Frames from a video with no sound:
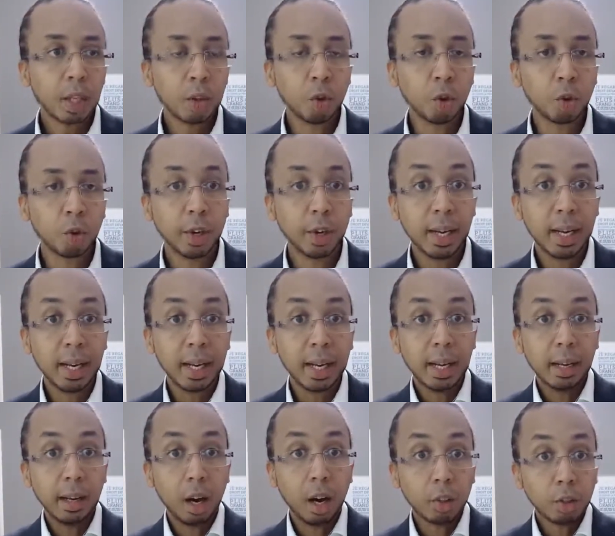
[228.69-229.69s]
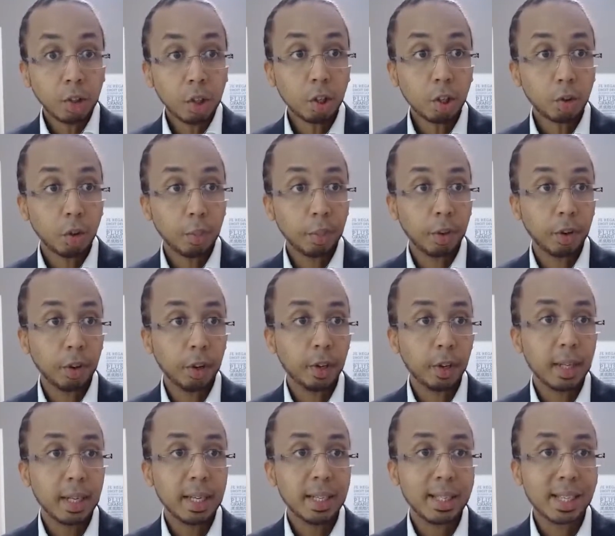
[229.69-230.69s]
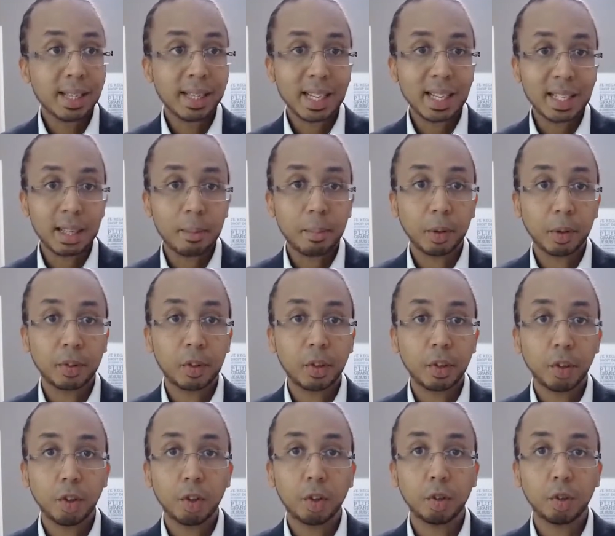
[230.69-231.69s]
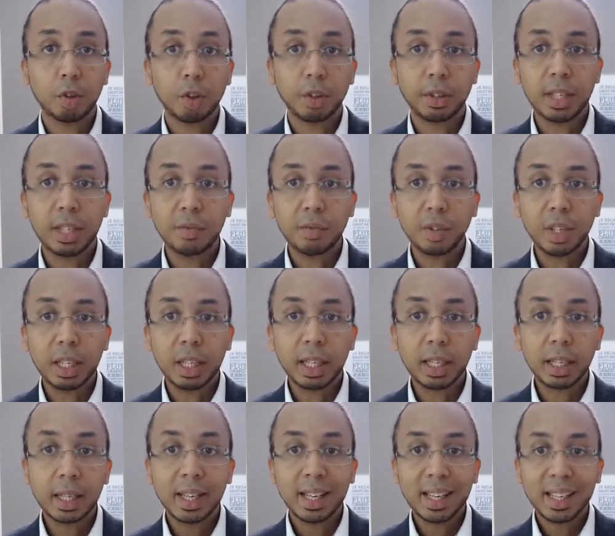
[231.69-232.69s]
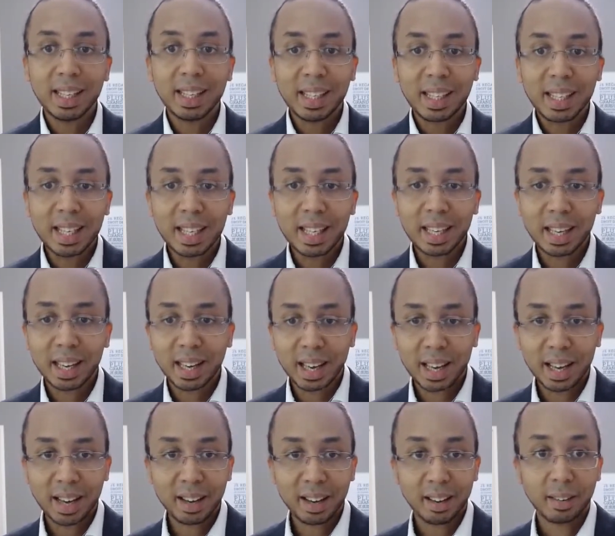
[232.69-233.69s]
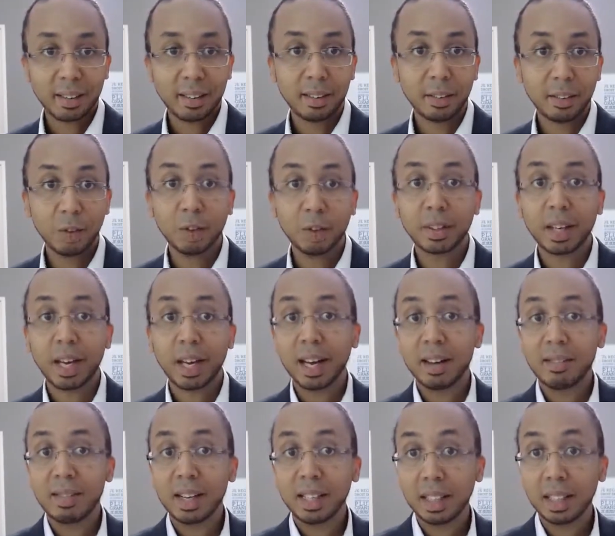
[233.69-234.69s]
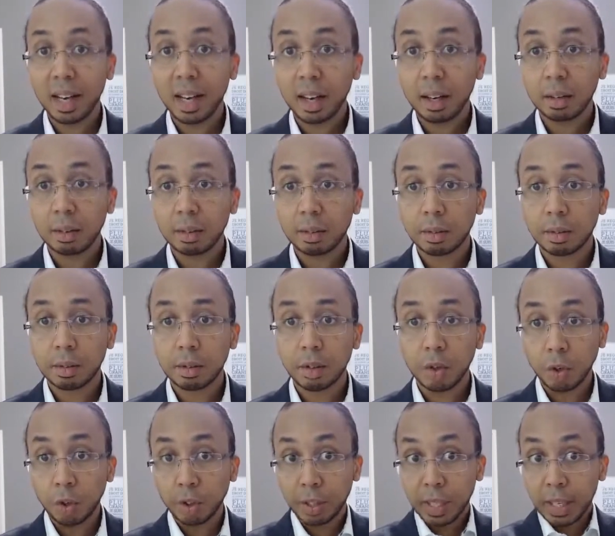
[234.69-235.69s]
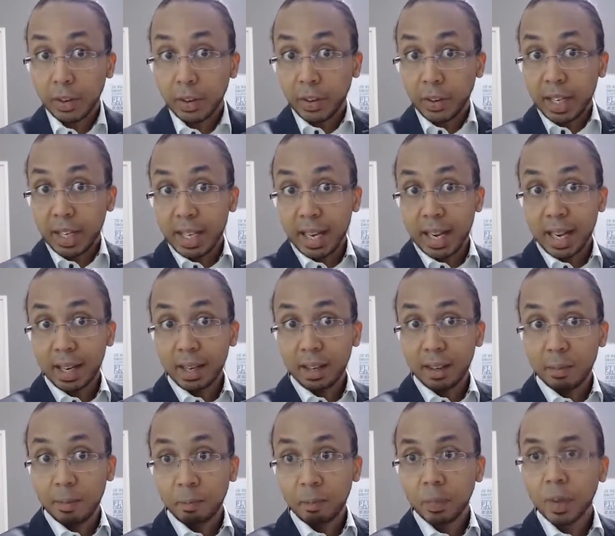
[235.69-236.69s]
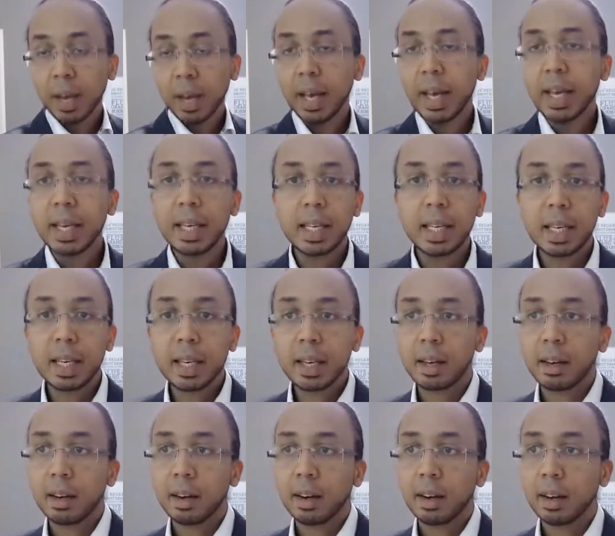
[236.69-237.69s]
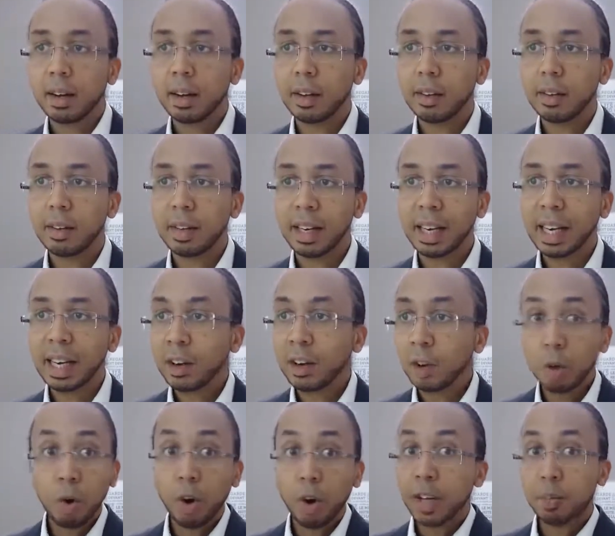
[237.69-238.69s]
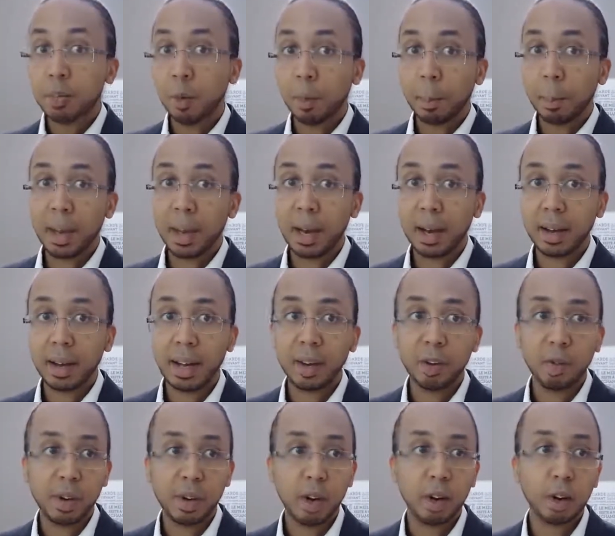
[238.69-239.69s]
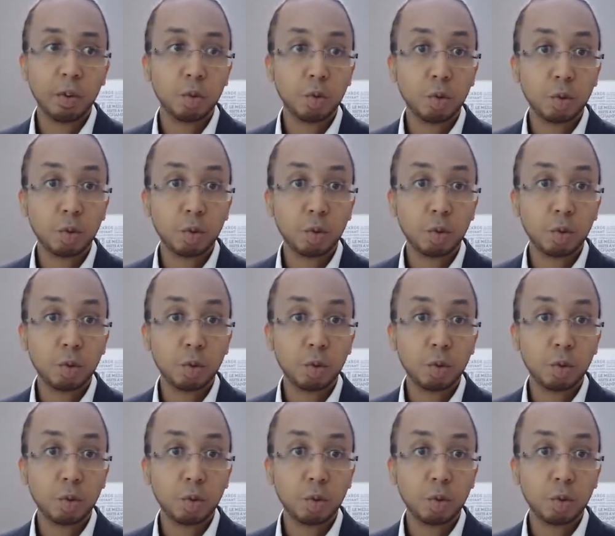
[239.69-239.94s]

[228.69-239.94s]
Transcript: Donc, en tant qu'entrepreneur, c'est très important que de définir qui est notre avatar, notre client idéal, et qui ne correspond pas à nos valeurs et nous ne